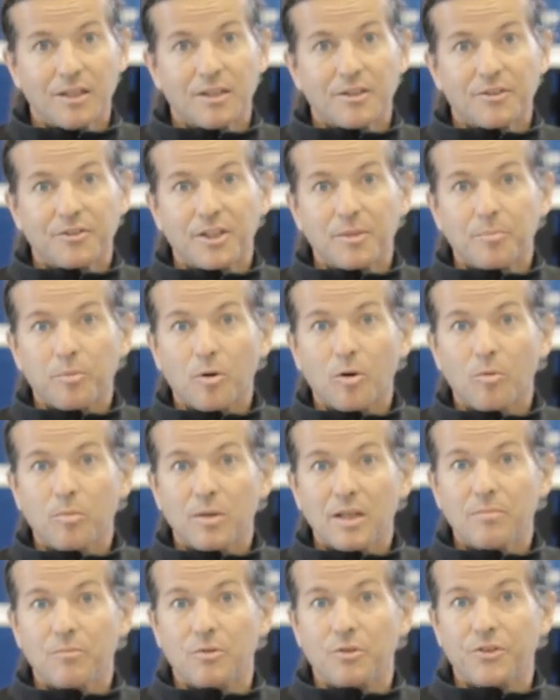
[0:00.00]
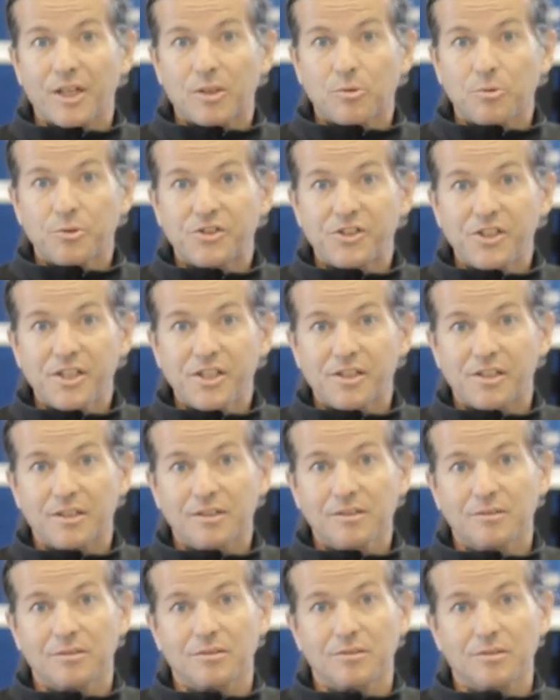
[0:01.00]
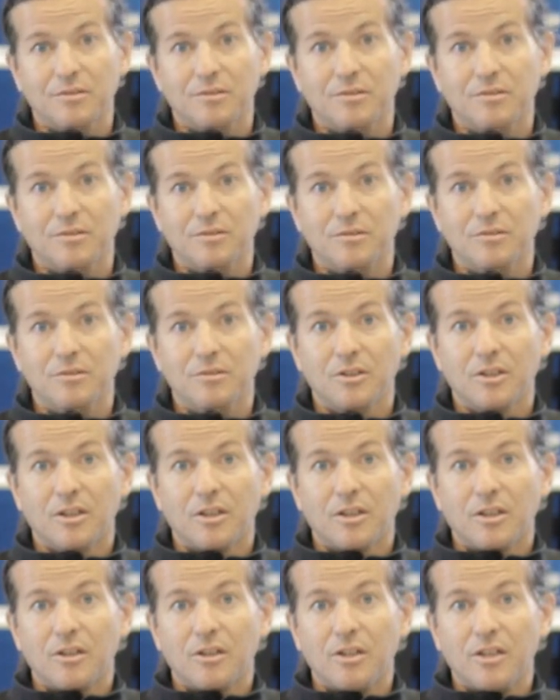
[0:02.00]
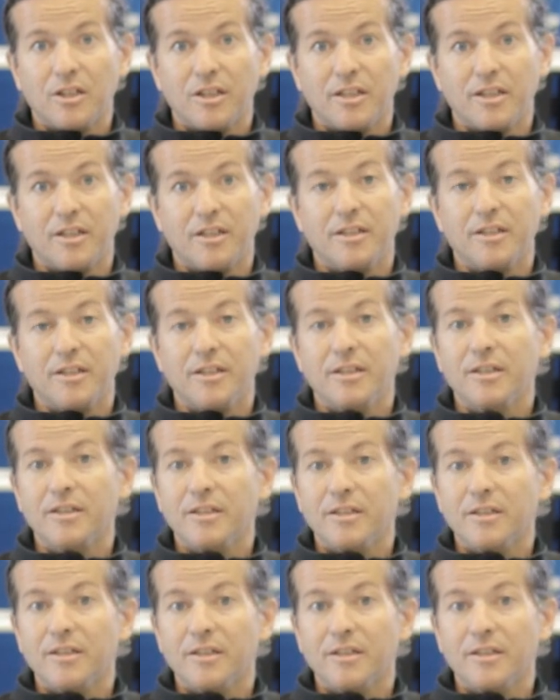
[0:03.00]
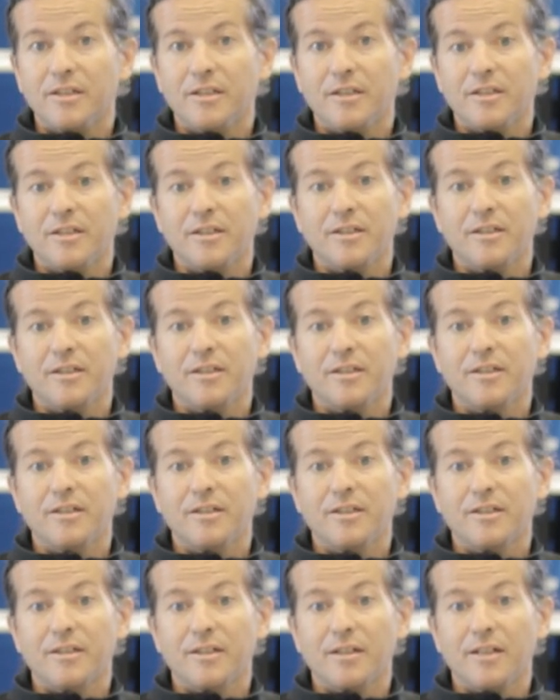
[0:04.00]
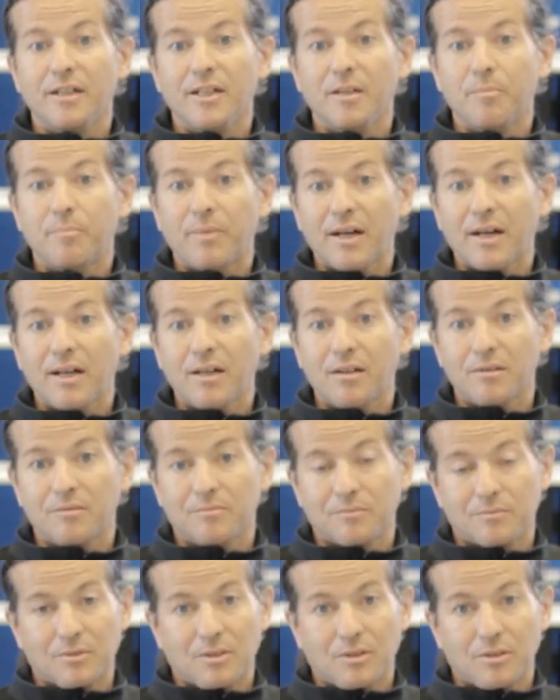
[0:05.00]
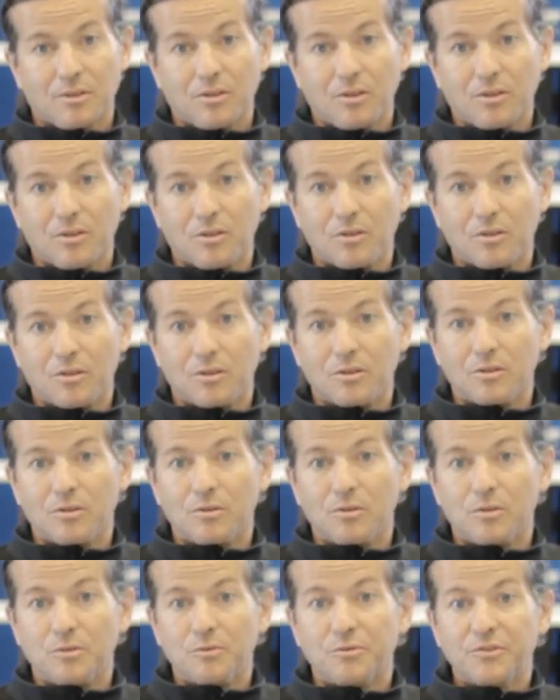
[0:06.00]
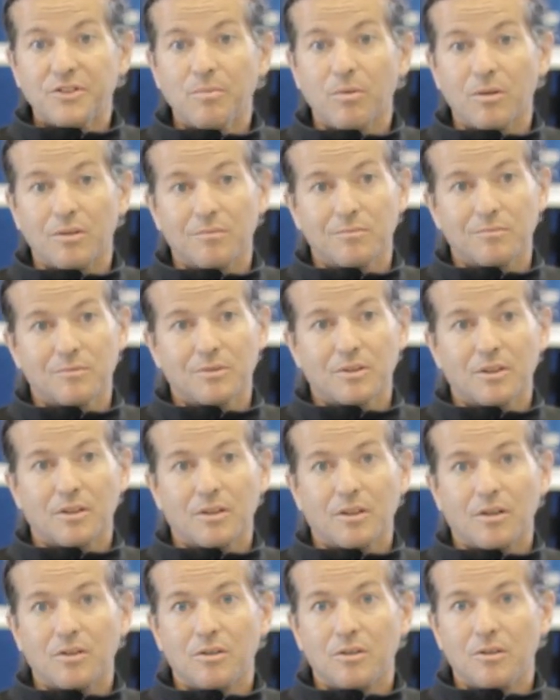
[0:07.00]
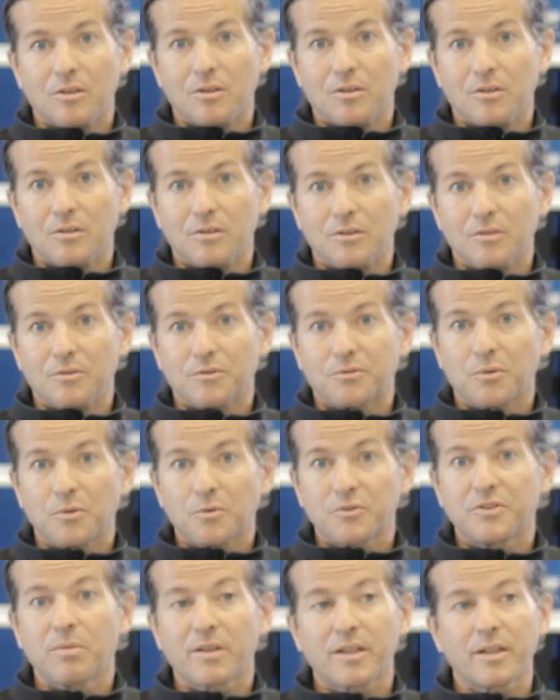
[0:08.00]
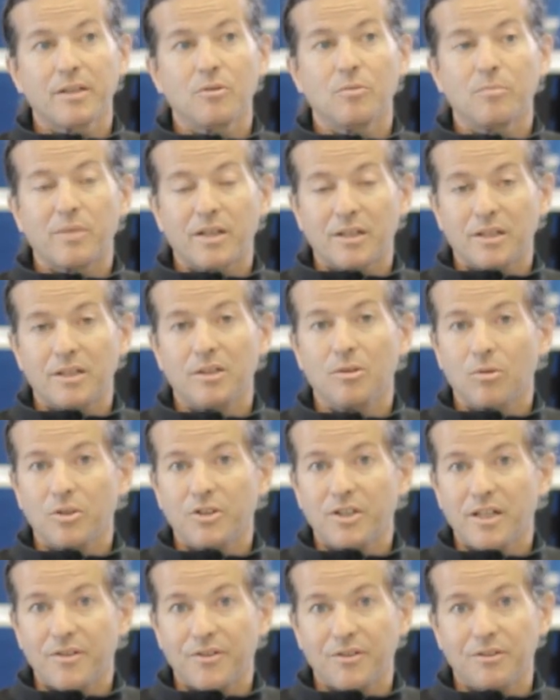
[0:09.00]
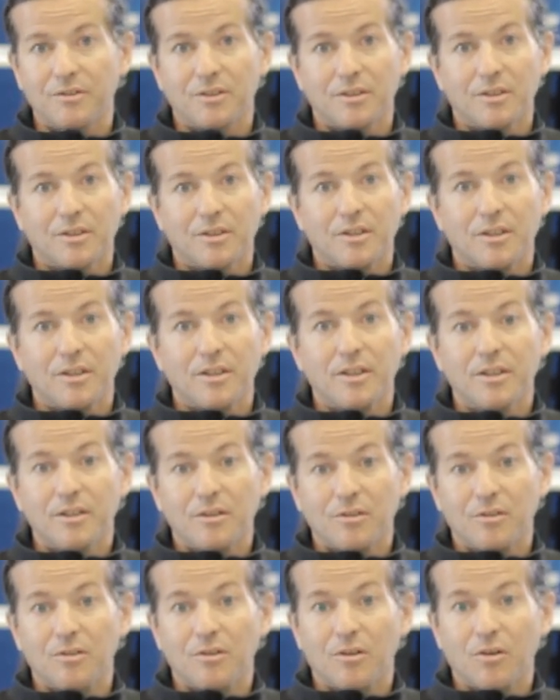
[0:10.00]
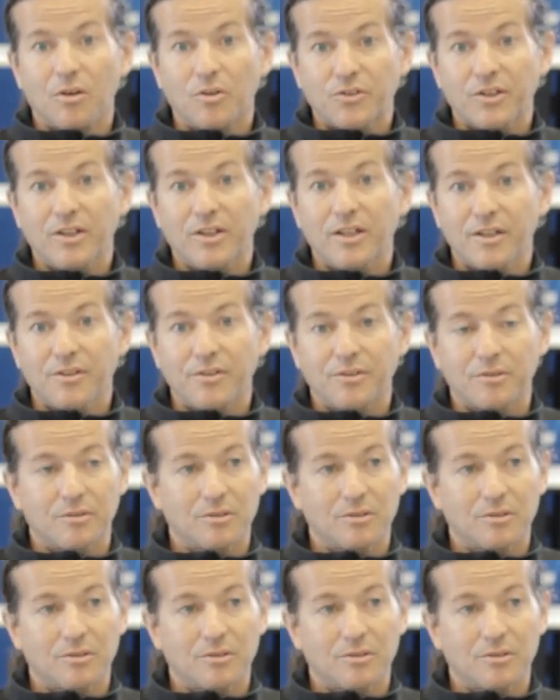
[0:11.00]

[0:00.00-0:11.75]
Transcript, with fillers: des problèmes d'acoustique. Hein, les, pales vibrent, font vibrer le mât de l'éolienne et entraînent